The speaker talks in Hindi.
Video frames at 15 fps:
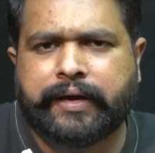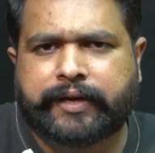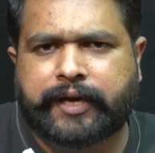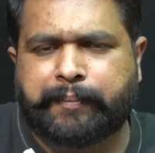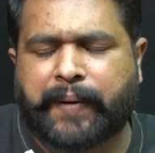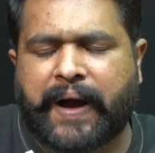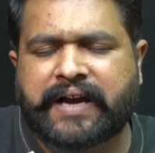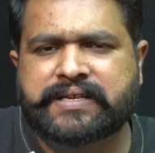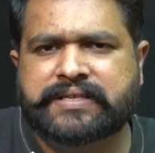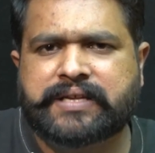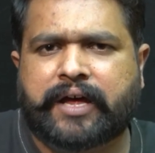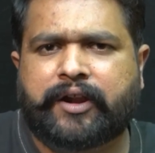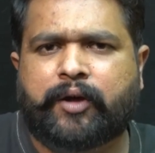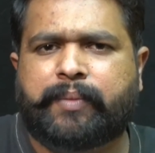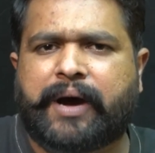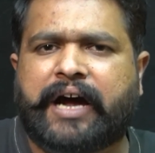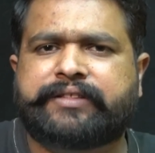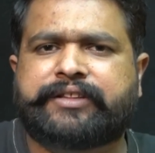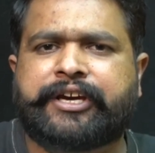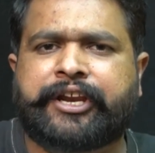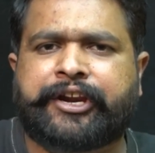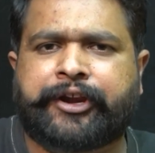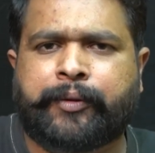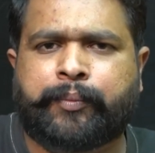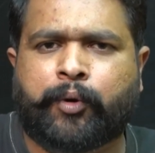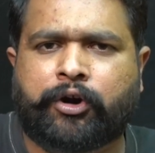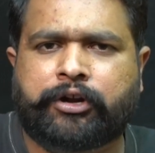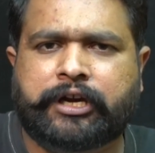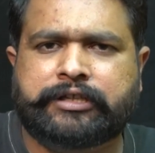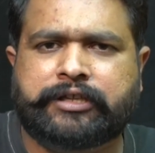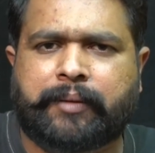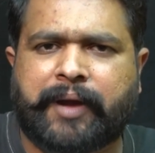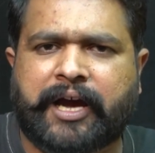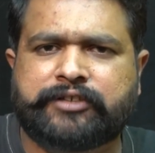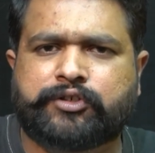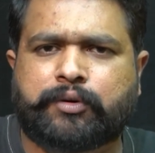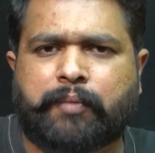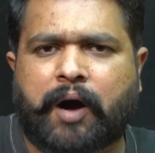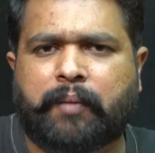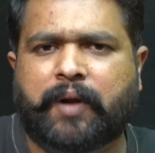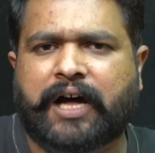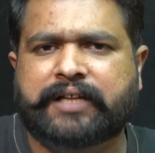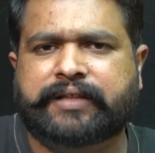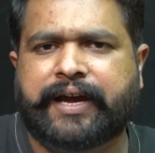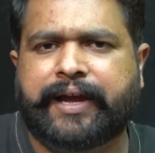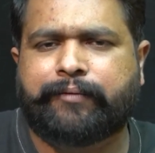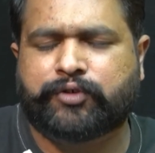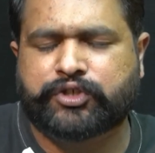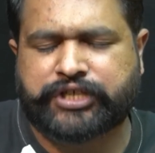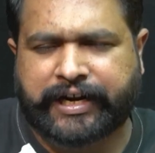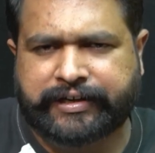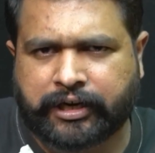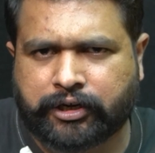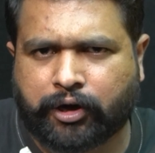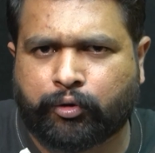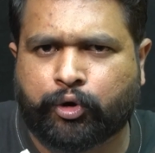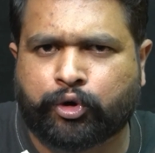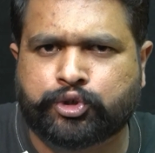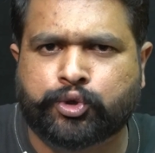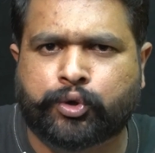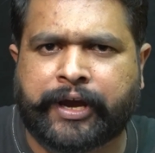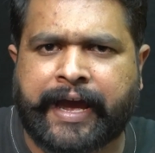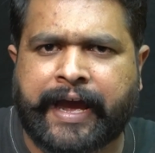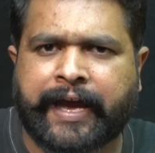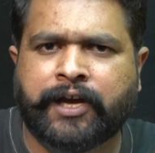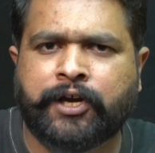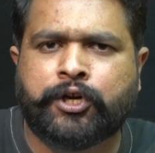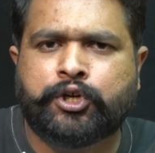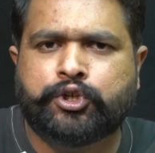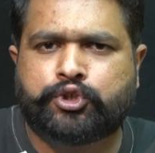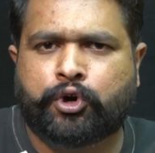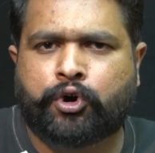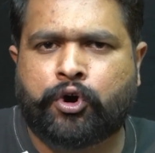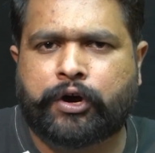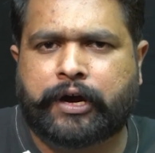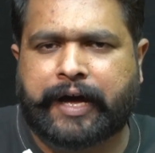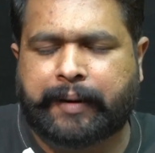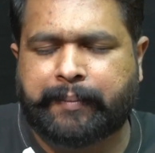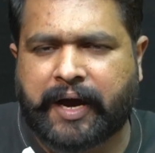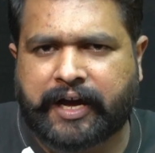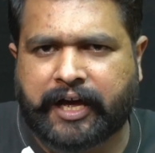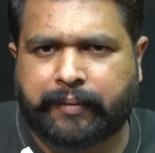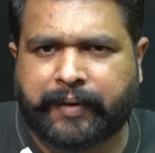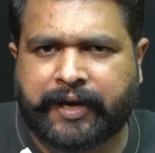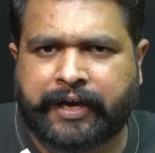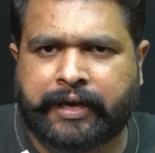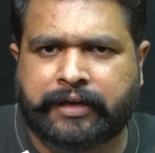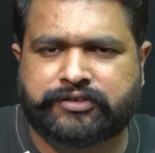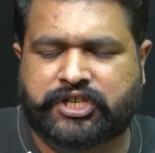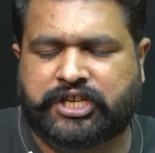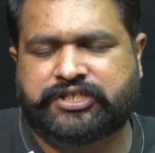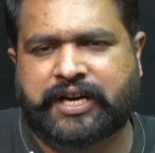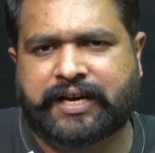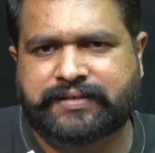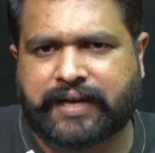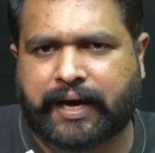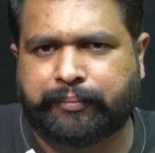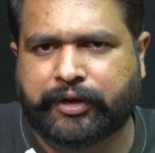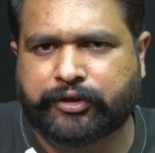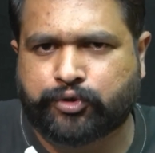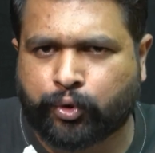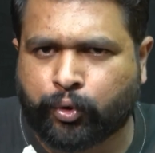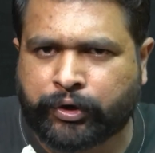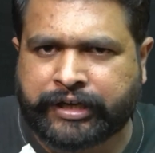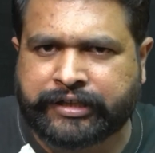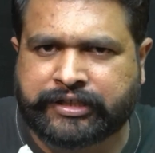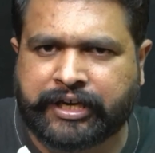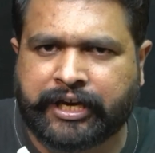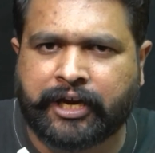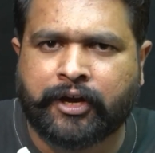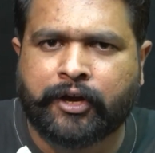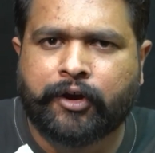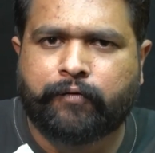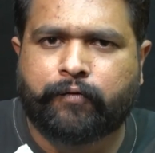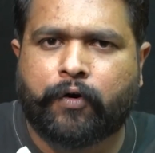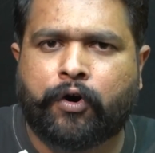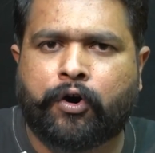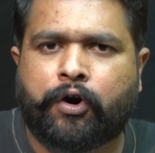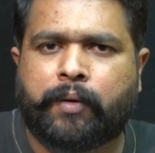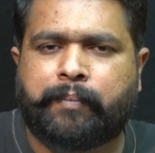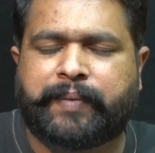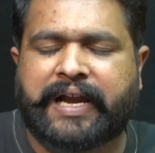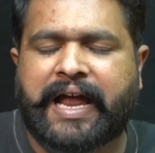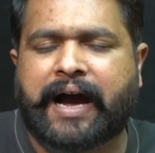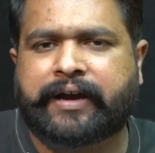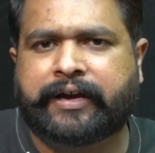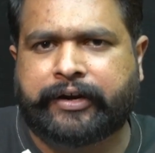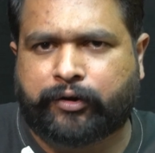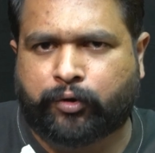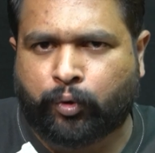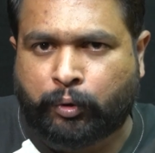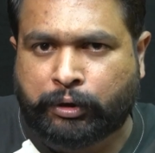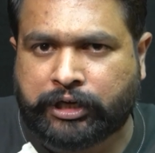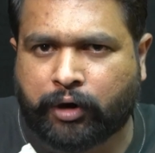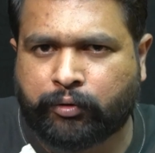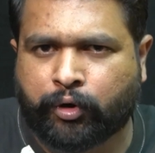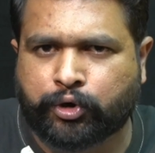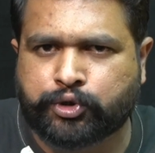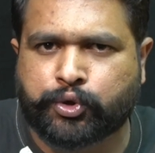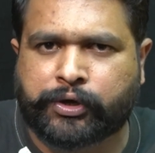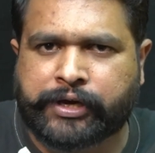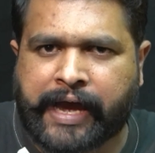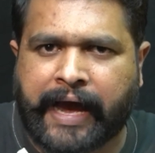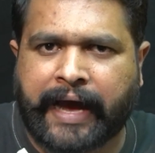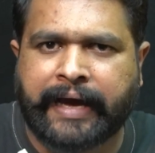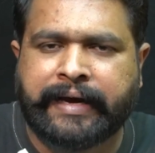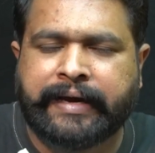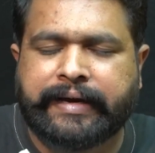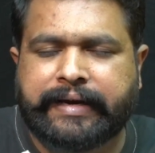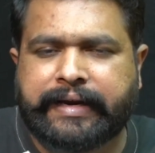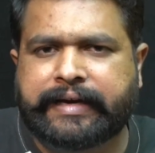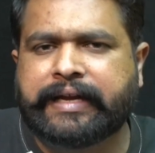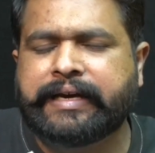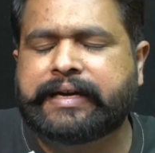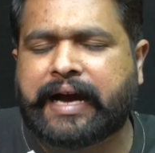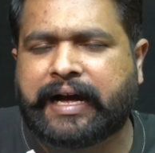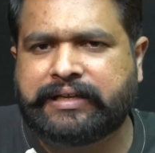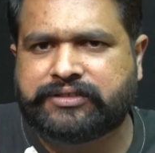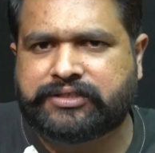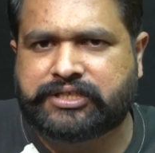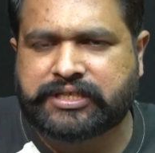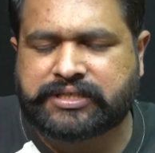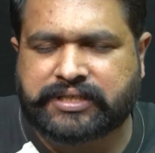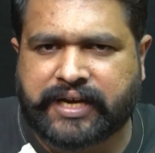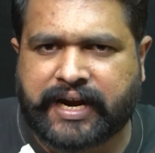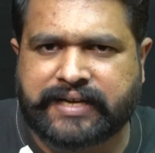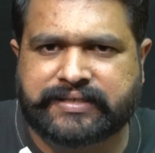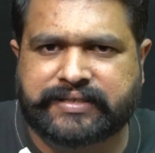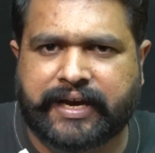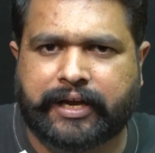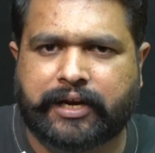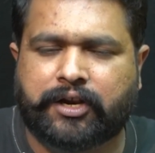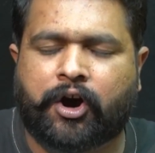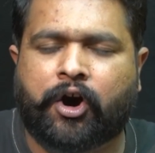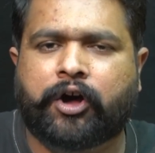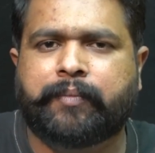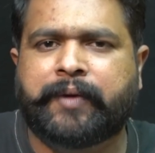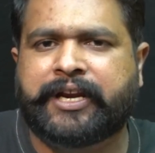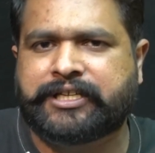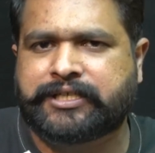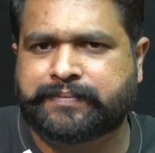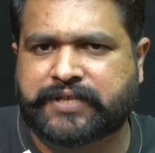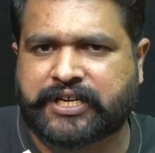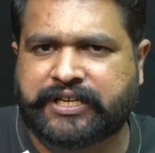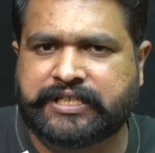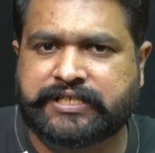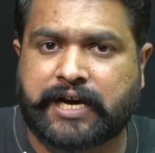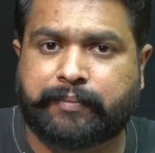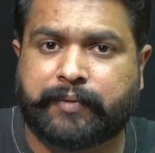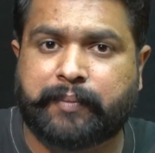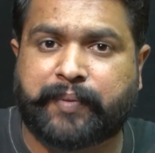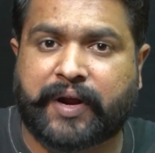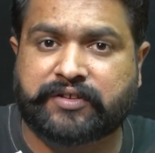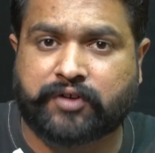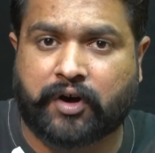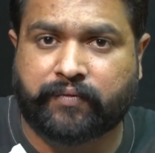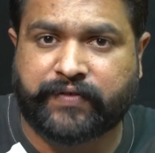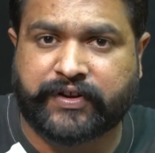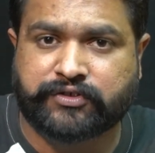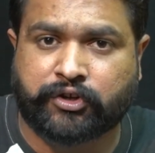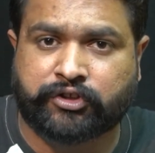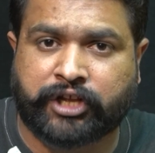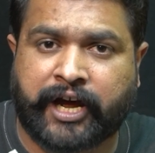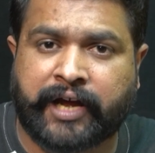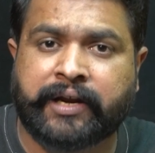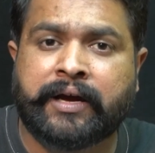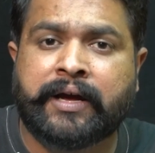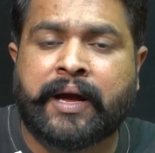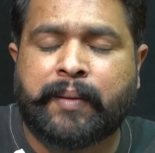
कि पाकिस्तान और भारतीय क्रिकेट बोर्ड के दरमियान जो मामला हैं वो सेटल डाउन हो चुके हैं जो गर्मा गर्मी जय शाह साहब ने शुरू की थी वो बिलाखिर कूल डाउन हो चुकी है लेकिन कल जिस तरह से लाहौर में नजम सेठी साहब ने प्रेस कॉन्फ्रेंस के दौरान